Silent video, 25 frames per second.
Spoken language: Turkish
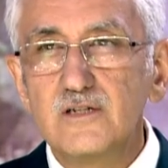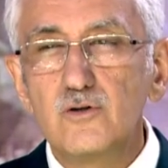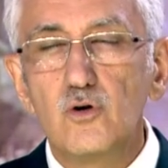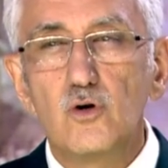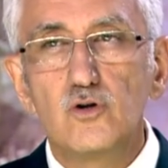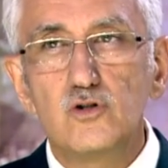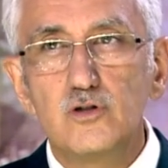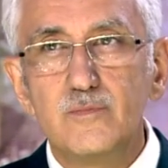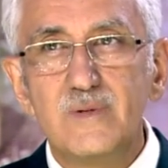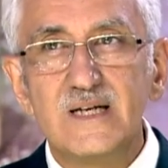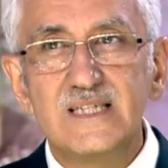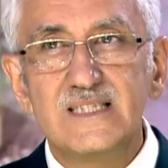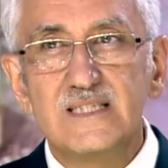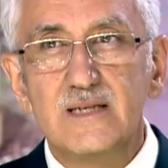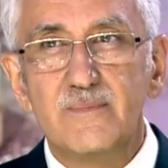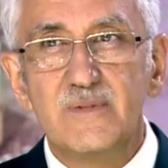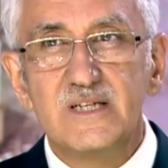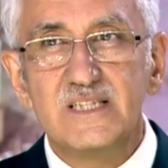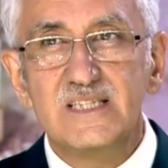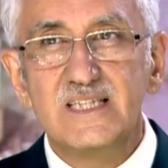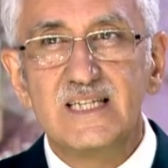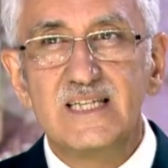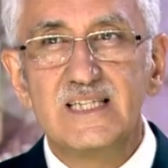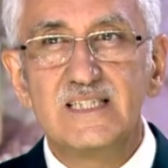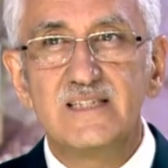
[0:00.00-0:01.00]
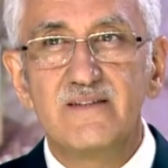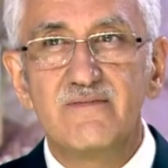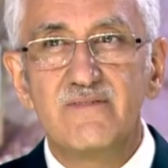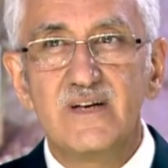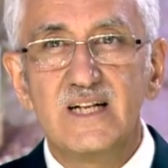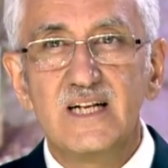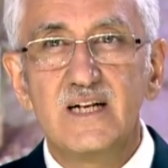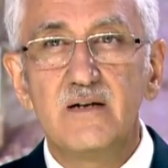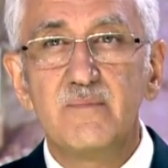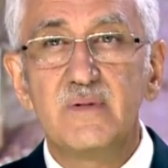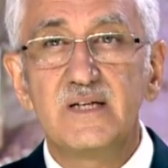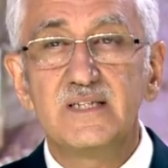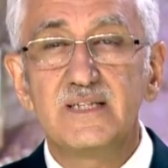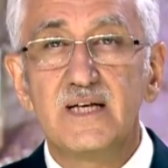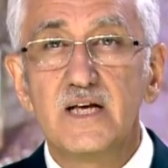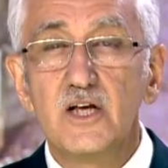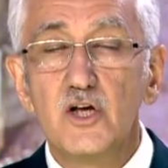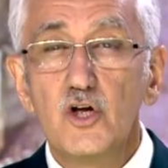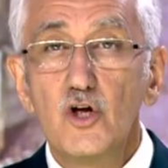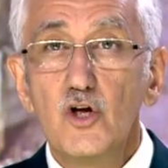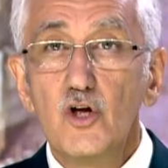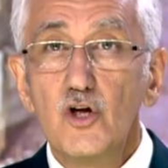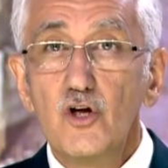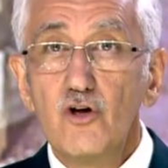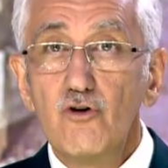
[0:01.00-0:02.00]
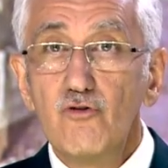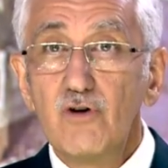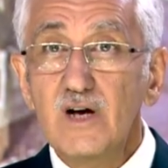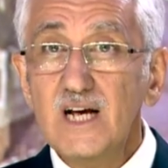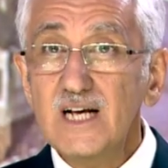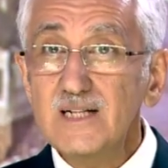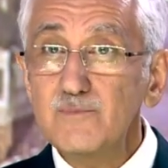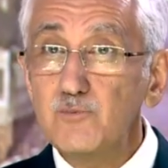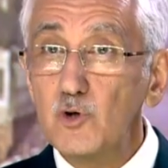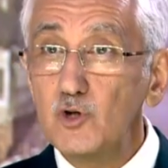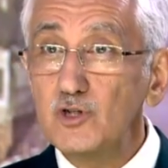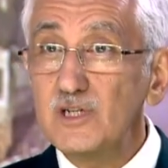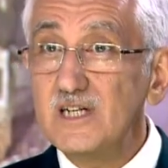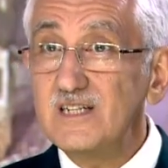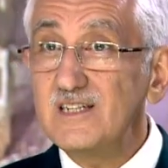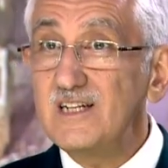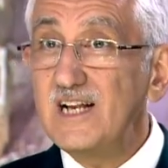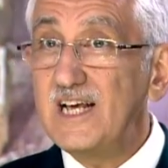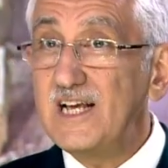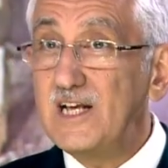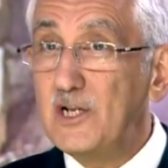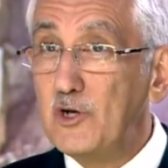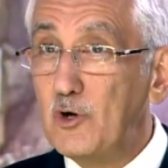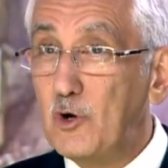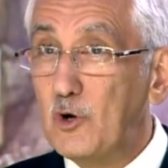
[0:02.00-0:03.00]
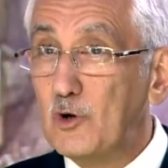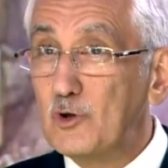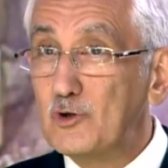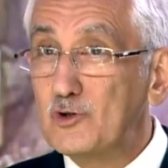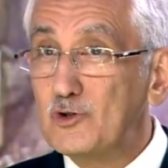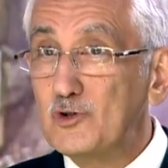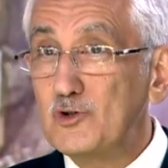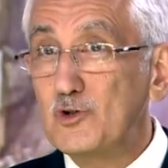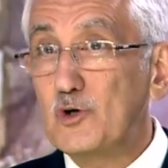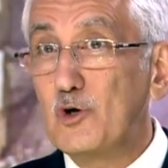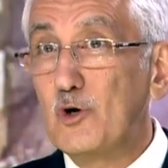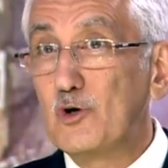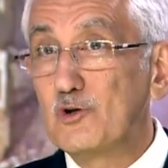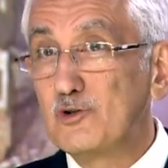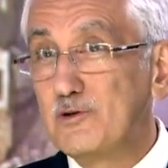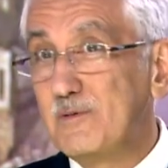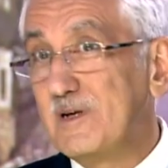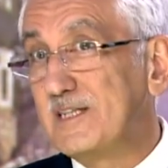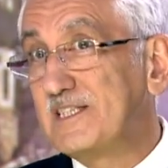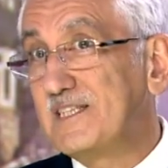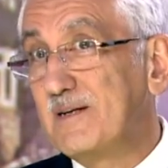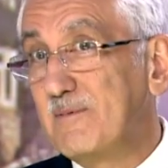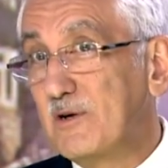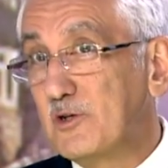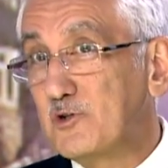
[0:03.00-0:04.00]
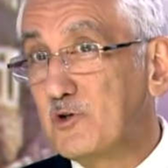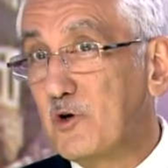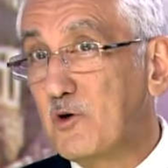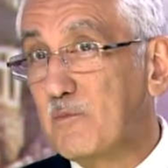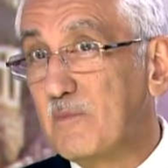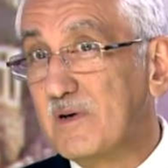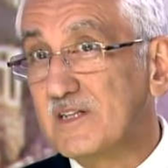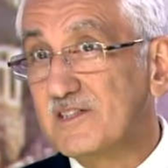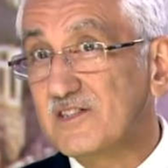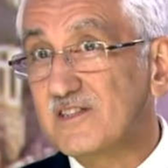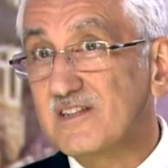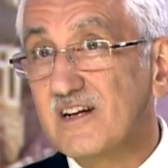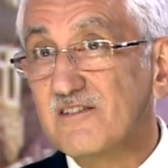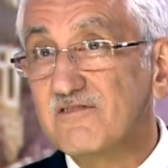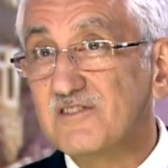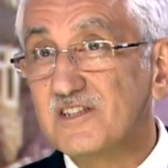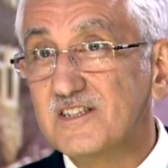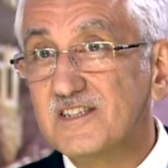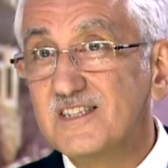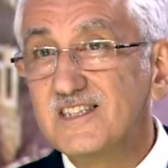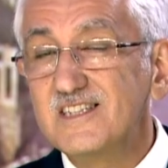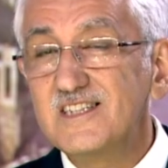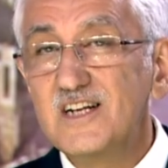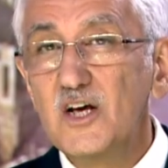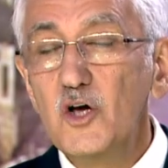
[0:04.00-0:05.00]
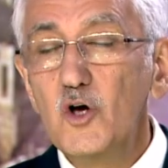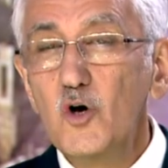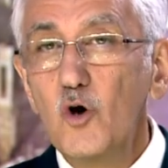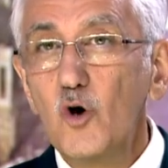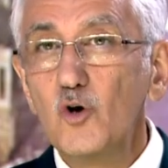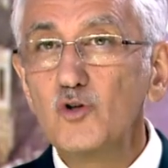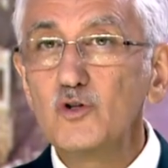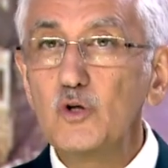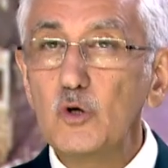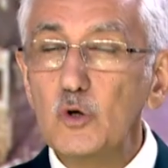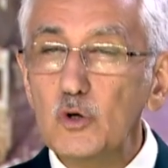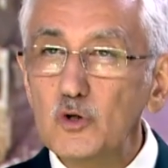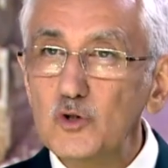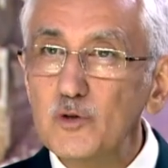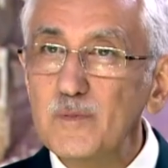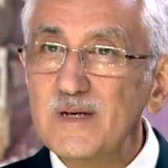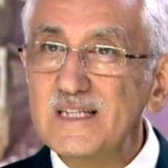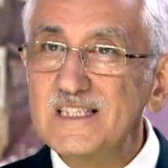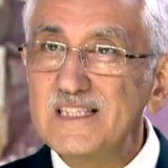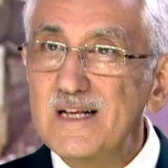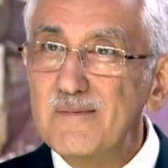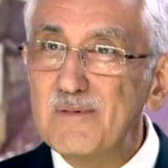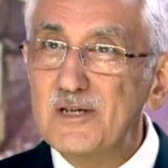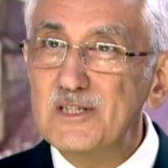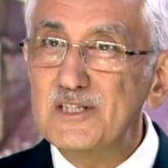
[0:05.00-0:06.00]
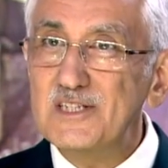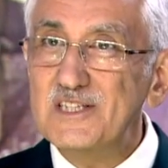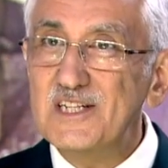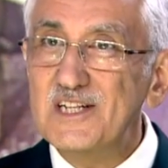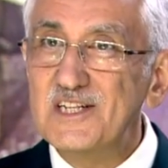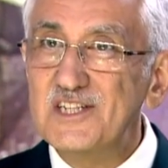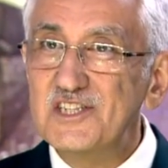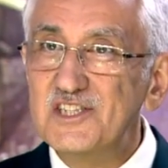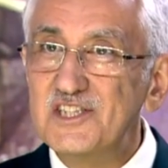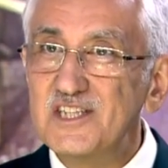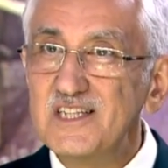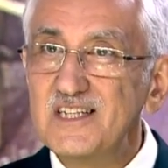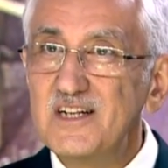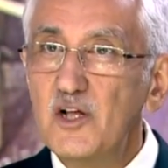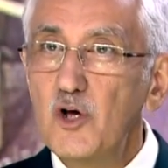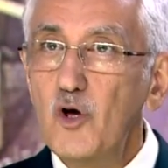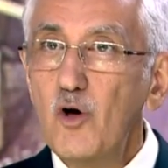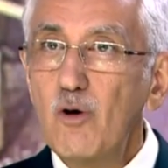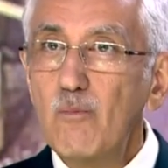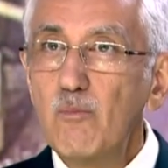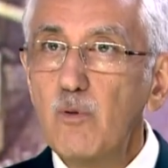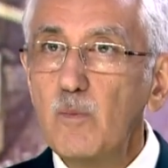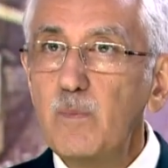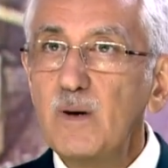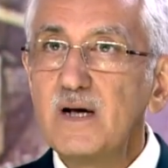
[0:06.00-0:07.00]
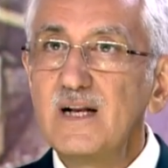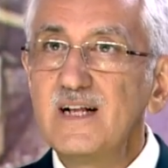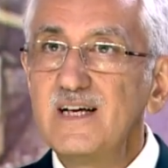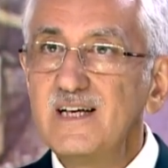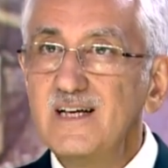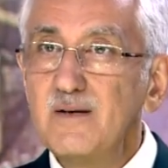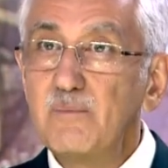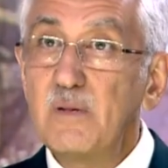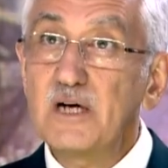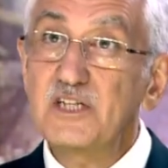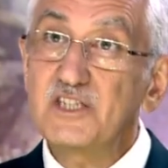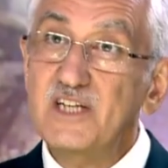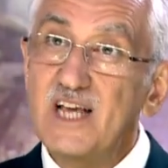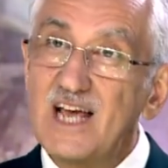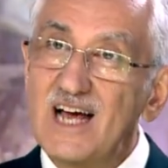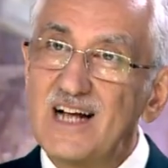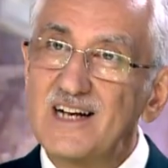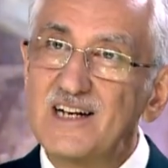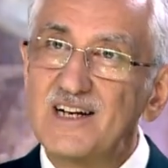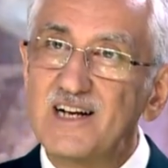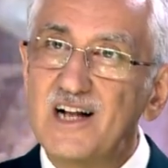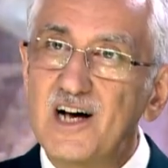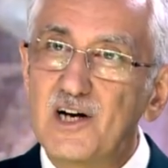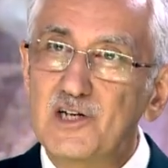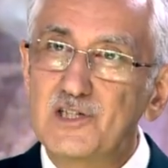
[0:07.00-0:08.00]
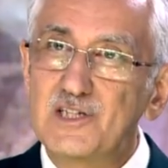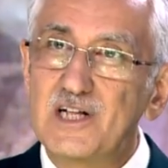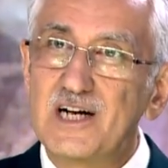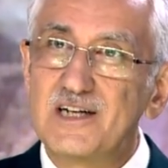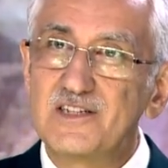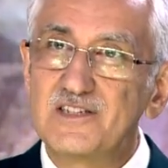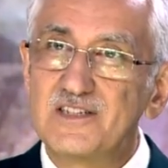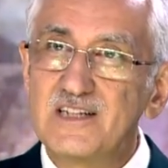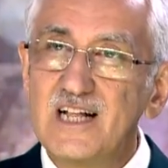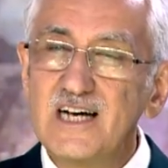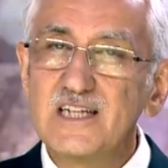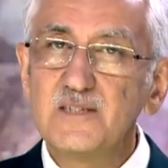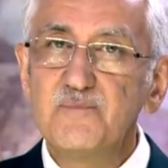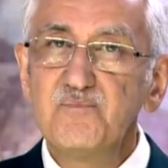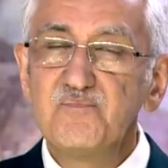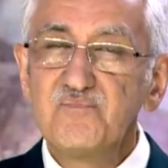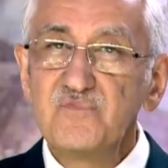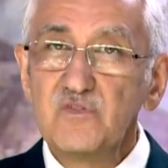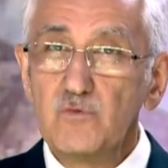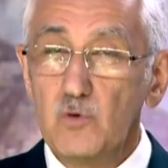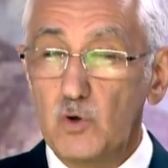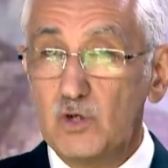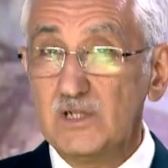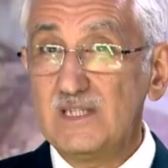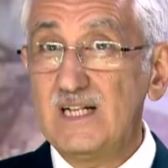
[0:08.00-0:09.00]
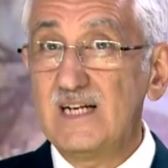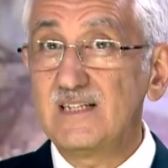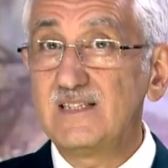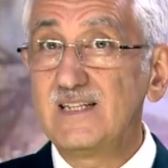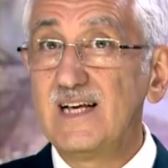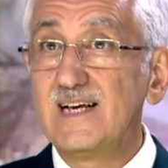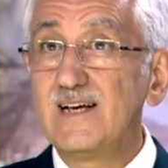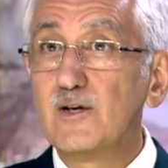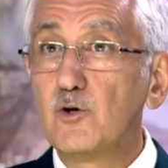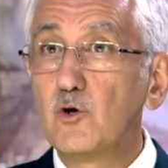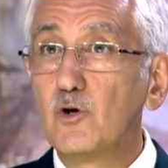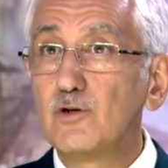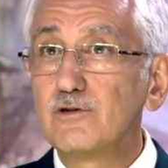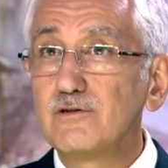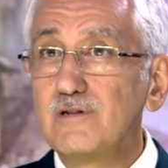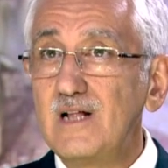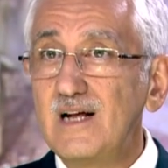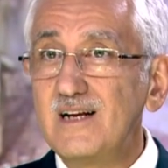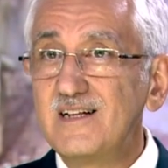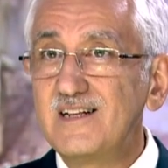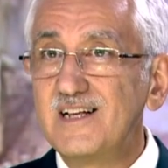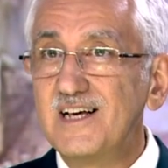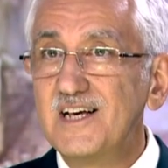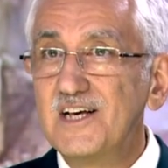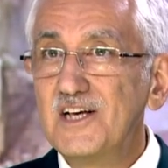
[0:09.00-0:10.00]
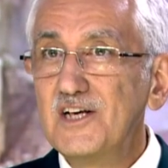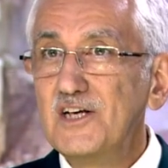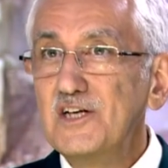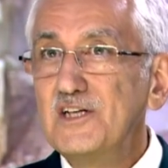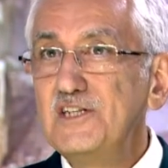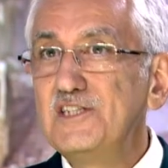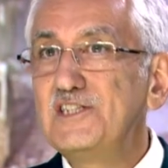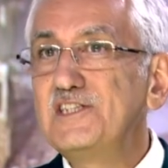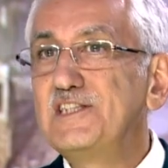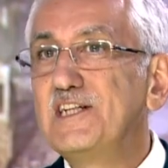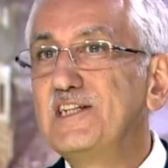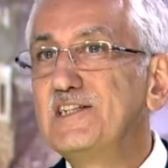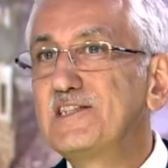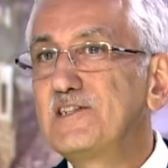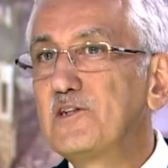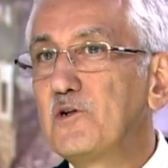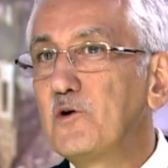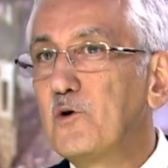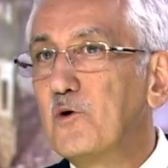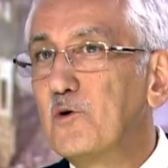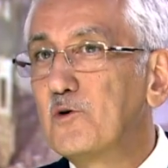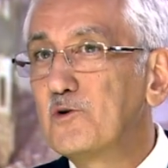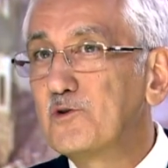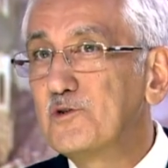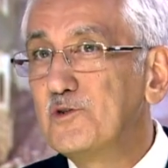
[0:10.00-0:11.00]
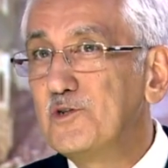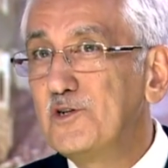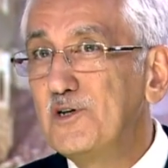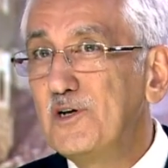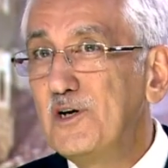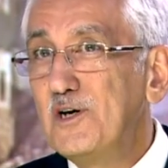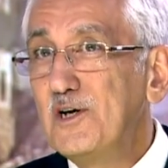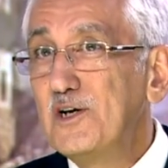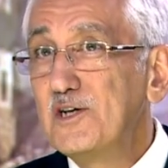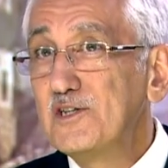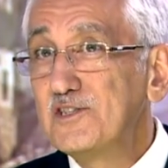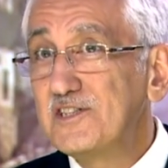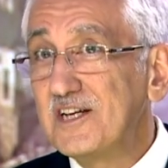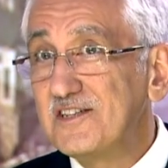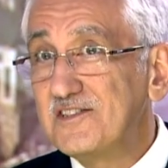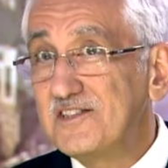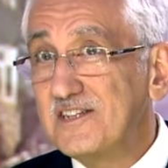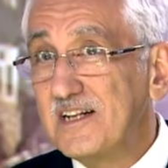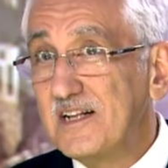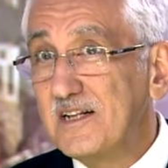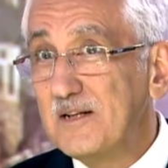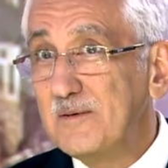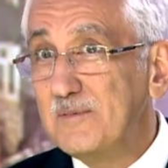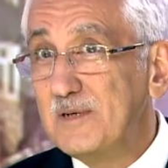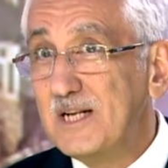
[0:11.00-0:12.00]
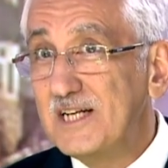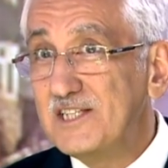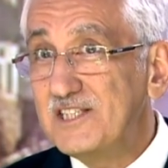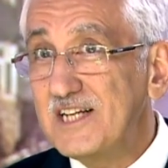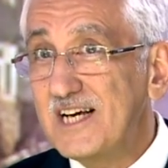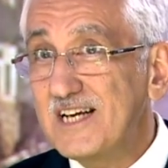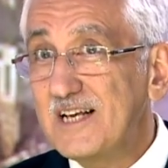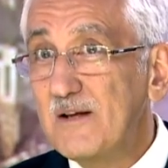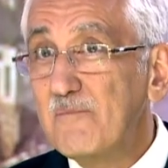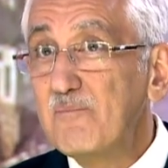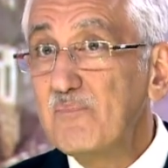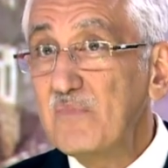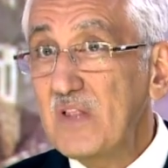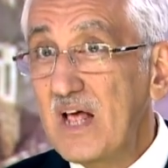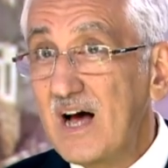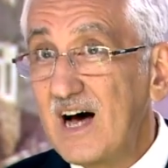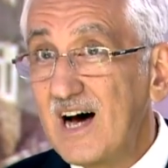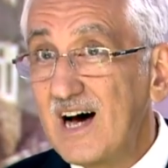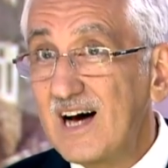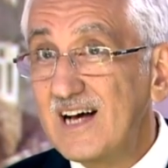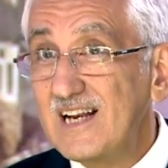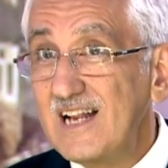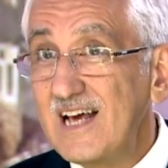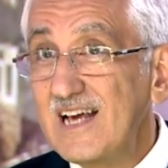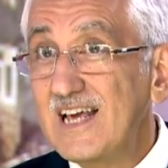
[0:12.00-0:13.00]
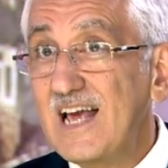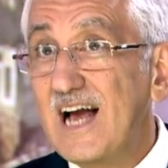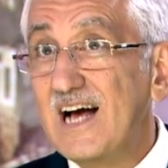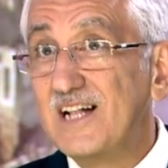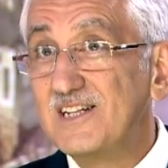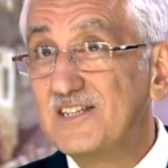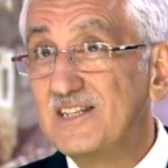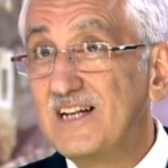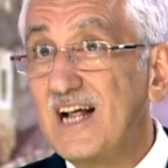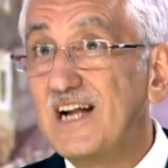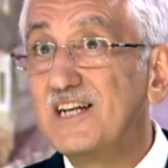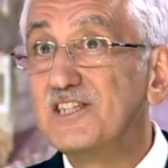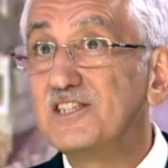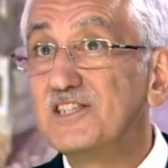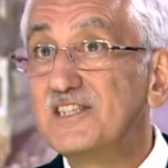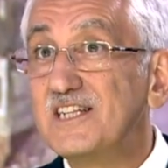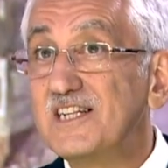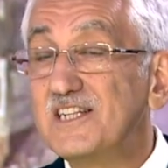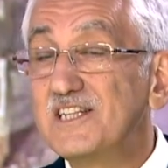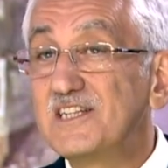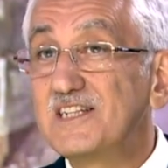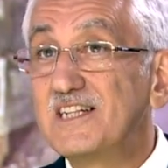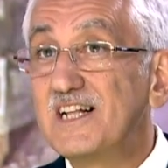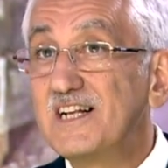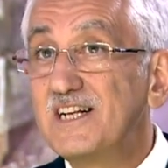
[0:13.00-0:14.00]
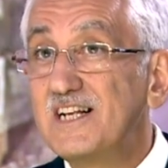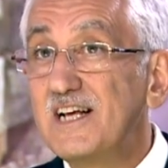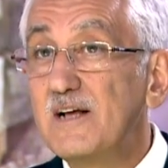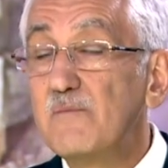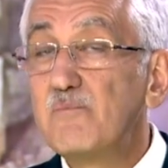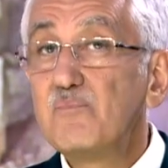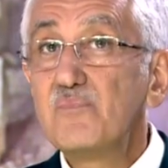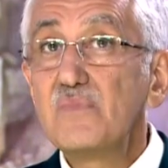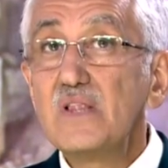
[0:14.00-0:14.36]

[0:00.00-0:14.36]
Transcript: ordu beslemesine izin verilmedi. Fakat bu onların lehine oldu. Çünkü ordu beslemek çok masraflıdır. Onlar ordu beslemedikleri için bu parayı başka yerlere aktardılar. Ve o kadar zengin oldular ki istedikleri orduyu satın alabilecek hale geldiler. İstedikleri